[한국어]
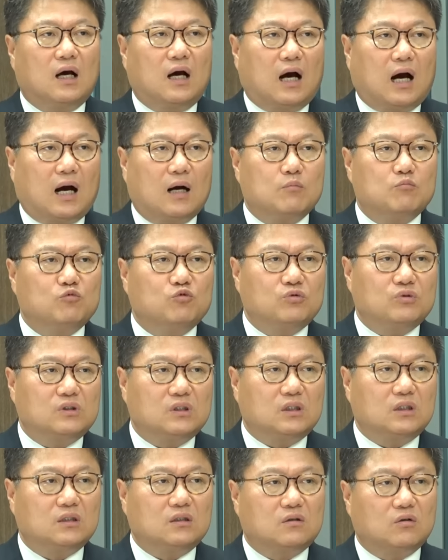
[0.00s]

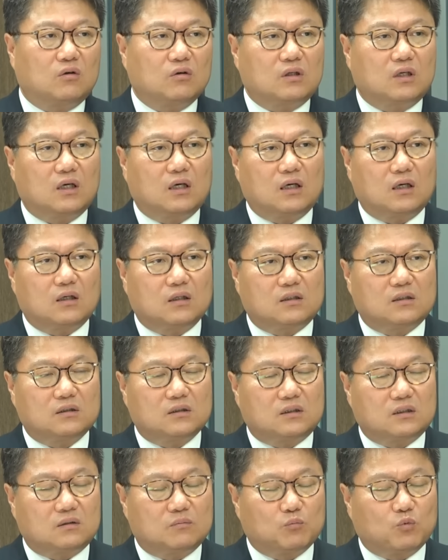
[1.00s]
아무리 그렇게
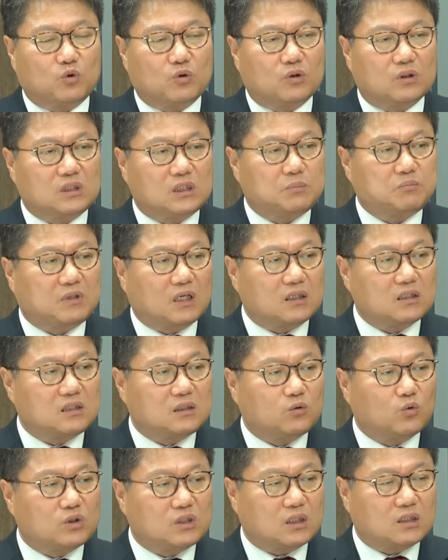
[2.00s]
그 뭐 집단
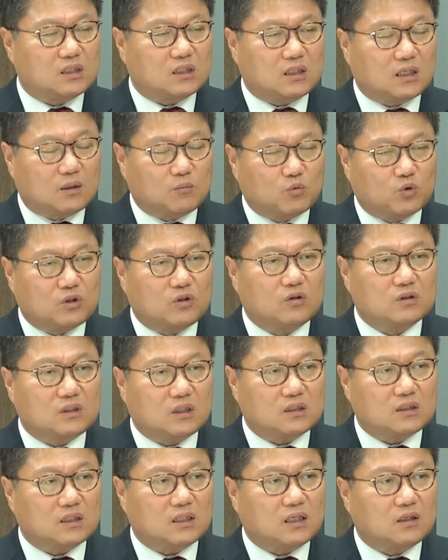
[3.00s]
지도 체제나 뭐 이런
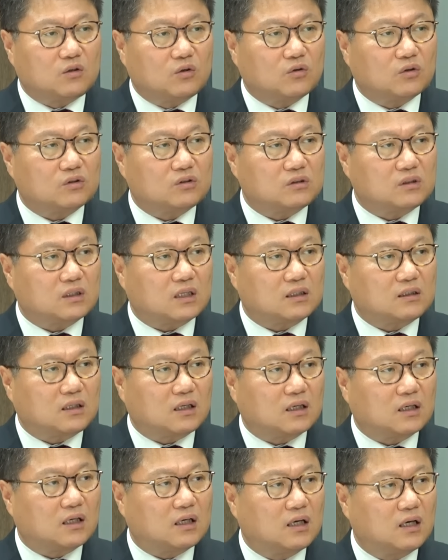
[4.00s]
체제나 이런 것들을
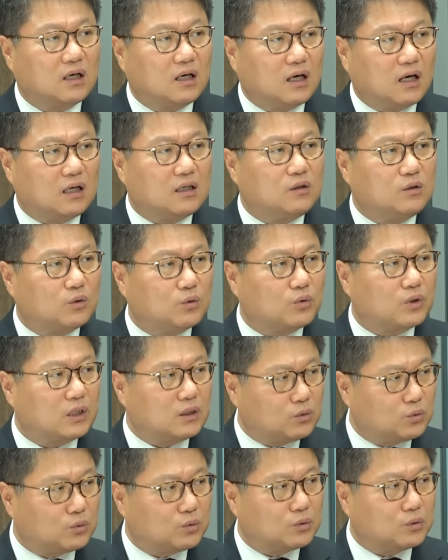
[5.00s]
갖다가 하려고
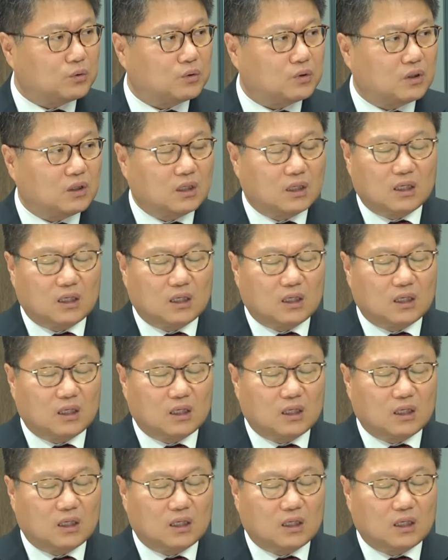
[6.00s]
해도